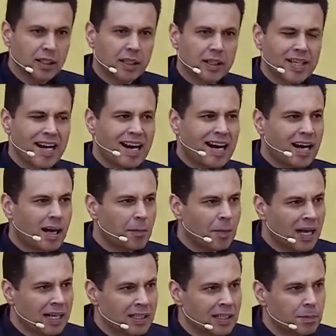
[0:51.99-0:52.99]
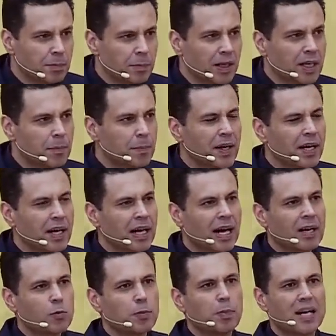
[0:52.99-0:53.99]
que é armada para
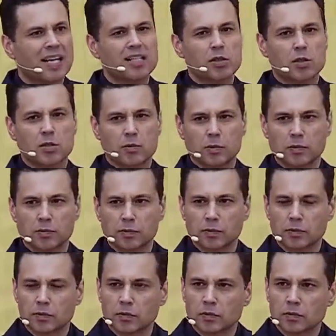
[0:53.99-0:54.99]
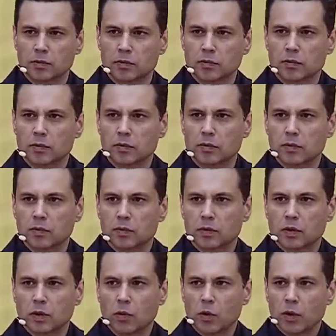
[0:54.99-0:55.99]
pegar o pássaro.
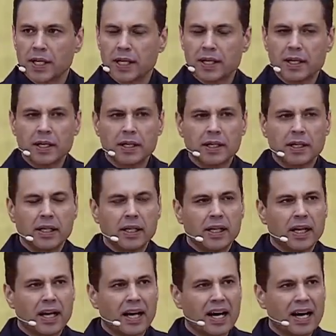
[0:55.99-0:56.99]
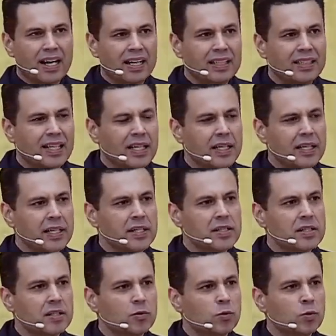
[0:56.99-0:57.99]
O que, que
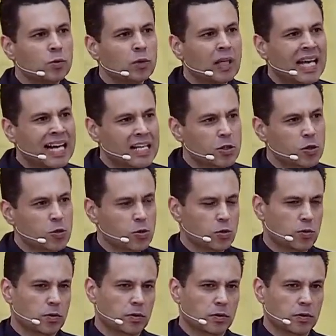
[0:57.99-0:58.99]
caracteriza um laço?